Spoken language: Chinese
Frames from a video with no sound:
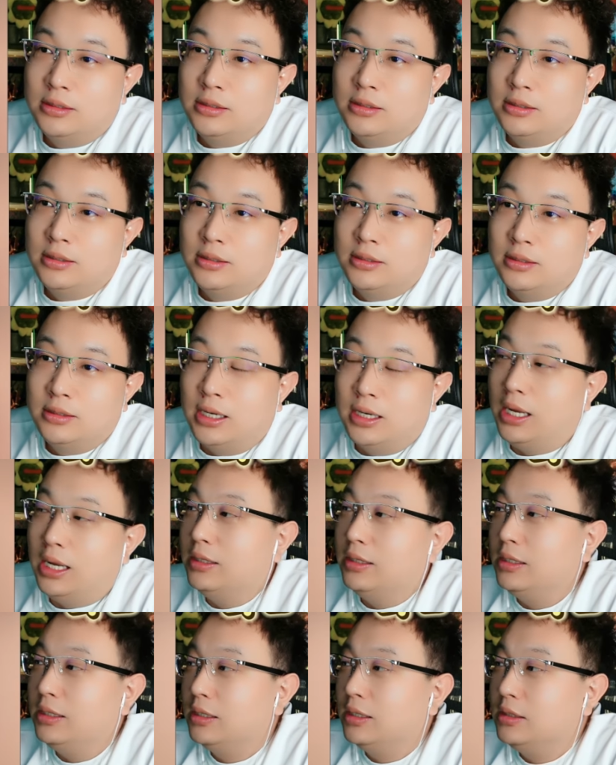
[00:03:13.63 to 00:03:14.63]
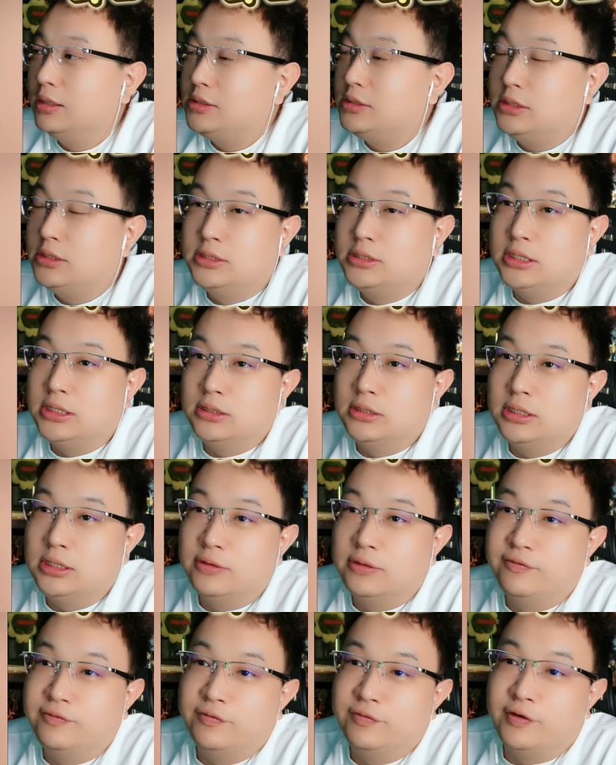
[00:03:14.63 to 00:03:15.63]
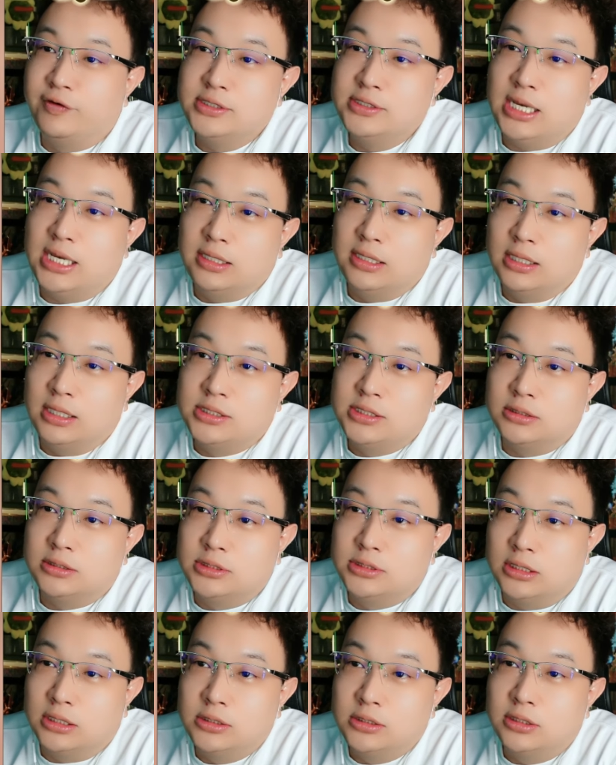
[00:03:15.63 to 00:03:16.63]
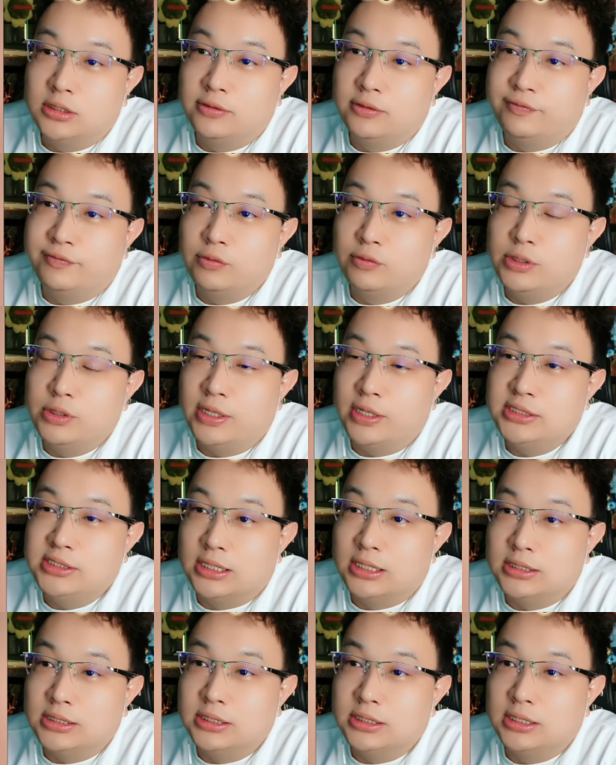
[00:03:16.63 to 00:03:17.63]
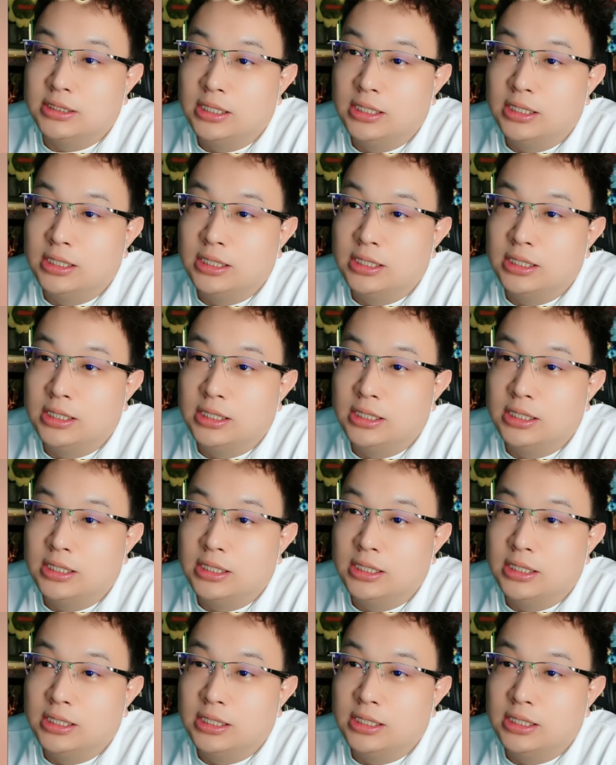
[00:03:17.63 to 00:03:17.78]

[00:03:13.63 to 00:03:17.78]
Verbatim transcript: 啊，那个强强那个房房险呢，强强制房屋意外险这些呢，